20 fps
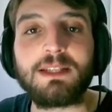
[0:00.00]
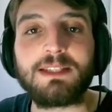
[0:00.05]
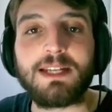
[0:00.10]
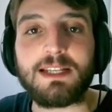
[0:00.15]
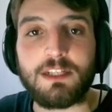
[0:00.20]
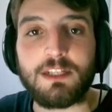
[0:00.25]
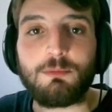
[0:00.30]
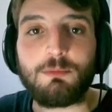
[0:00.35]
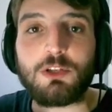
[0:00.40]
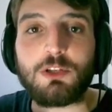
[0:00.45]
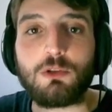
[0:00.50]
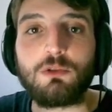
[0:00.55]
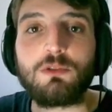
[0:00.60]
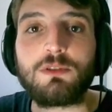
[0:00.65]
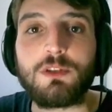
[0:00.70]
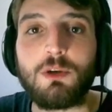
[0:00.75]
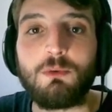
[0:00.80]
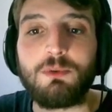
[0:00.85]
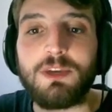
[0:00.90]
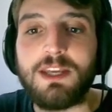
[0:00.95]
trazendo uma
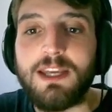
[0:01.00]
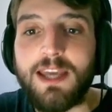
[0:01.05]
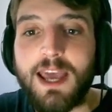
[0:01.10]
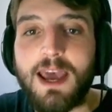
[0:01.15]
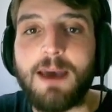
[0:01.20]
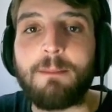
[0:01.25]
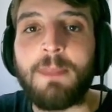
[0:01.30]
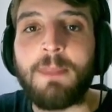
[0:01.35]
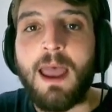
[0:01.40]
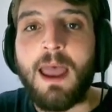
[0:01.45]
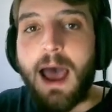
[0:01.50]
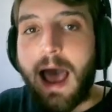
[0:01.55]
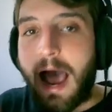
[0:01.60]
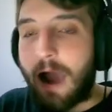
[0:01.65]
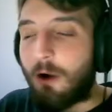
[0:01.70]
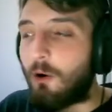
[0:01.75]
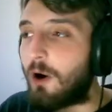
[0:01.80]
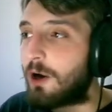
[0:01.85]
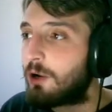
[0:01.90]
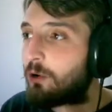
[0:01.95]
solução, que é
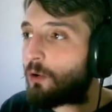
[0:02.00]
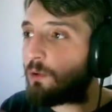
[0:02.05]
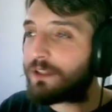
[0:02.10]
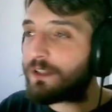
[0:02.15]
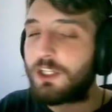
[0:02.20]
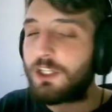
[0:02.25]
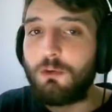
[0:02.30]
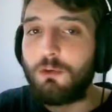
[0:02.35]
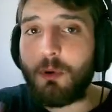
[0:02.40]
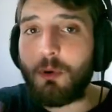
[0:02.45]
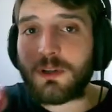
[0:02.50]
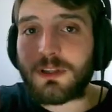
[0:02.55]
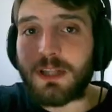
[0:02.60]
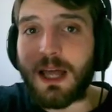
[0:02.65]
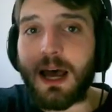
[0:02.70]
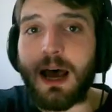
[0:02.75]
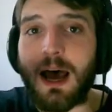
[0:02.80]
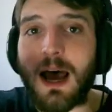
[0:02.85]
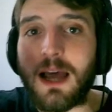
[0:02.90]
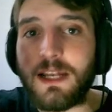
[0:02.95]
agora eu consigo
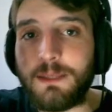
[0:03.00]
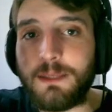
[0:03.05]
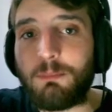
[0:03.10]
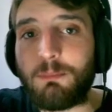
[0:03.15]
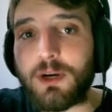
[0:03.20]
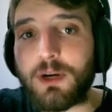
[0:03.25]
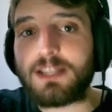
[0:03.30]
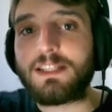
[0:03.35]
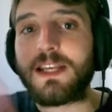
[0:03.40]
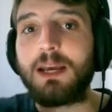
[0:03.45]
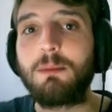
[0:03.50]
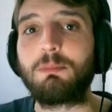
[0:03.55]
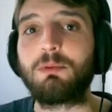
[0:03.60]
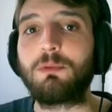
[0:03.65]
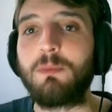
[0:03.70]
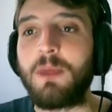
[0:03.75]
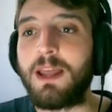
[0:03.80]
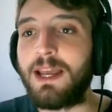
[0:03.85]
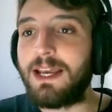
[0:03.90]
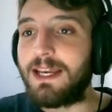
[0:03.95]
botar ali, por exemplo,